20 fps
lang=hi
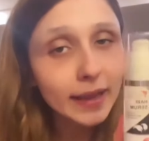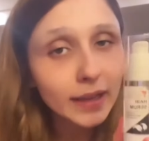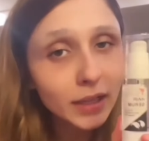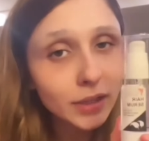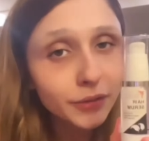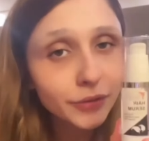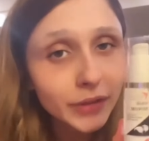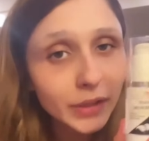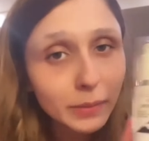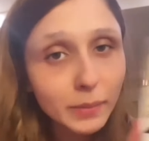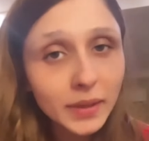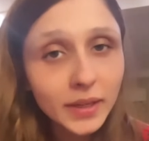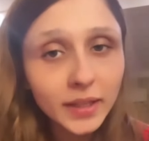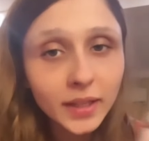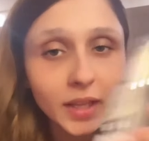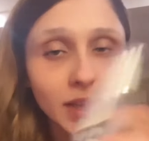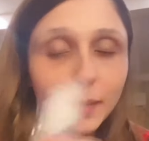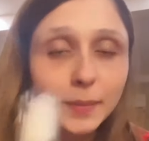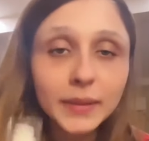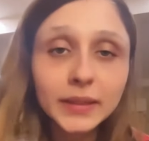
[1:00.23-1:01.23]
फ्री भी
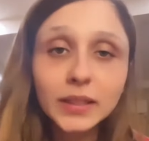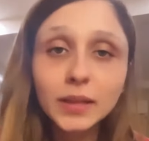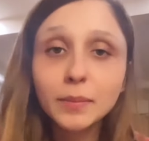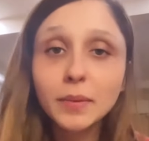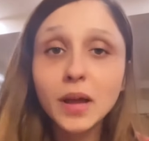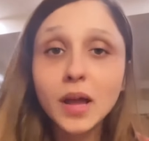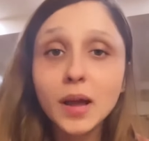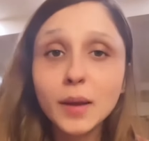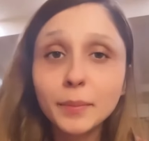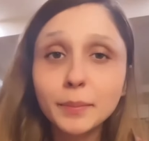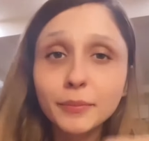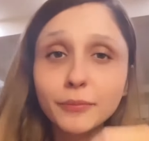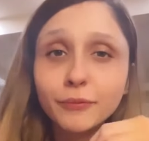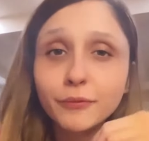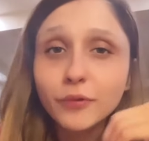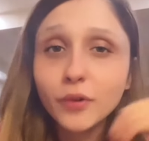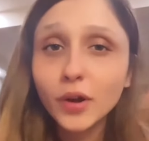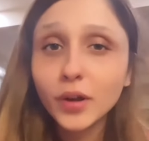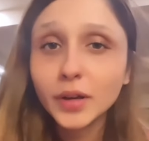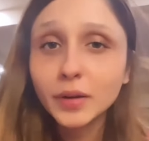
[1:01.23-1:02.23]
रखेगा मतलब आप
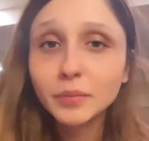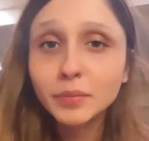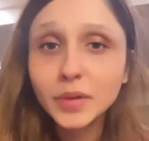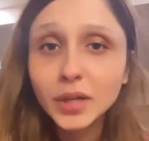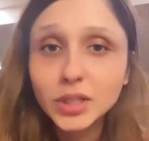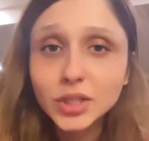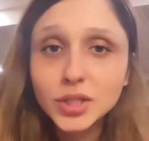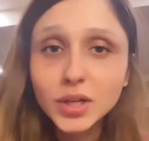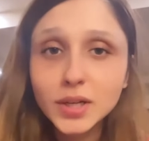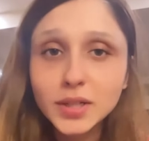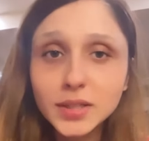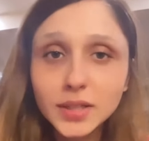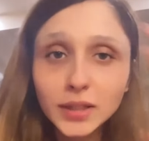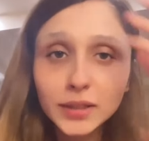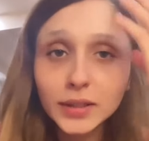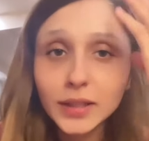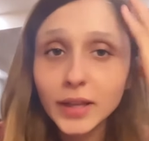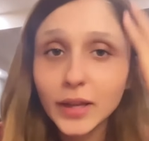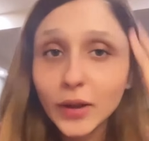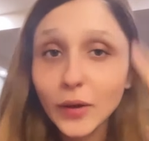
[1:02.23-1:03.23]
फ़ॉरन ब्रश कर
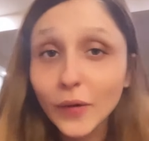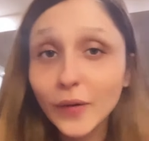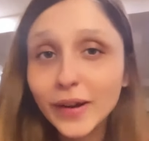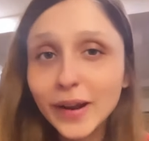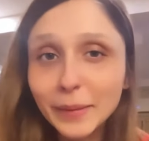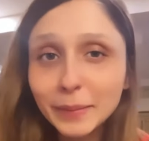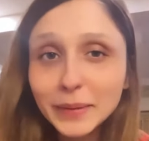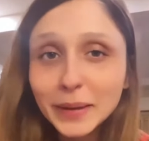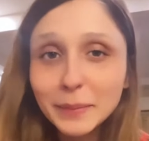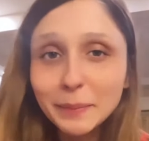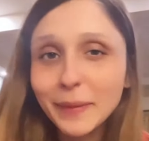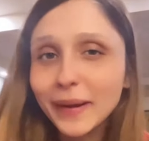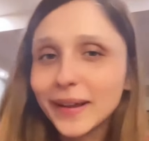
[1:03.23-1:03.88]
सकते हैं और आपके बाल